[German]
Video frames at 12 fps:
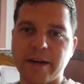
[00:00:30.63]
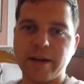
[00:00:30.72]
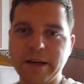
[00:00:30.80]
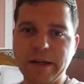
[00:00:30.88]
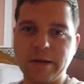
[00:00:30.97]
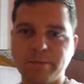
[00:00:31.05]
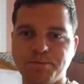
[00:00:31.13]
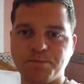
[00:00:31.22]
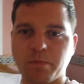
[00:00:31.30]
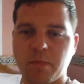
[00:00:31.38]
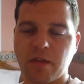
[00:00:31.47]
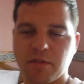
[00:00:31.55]
Ähm,
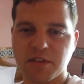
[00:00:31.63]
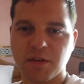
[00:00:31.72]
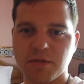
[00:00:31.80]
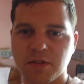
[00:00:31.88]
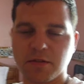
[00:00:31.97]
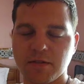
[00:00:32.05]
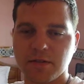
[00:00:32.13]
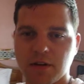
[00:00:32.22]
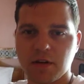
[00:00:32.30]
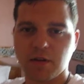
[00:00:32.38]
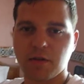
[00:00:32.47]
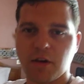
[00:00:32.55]
was gibt's noch zu sagen?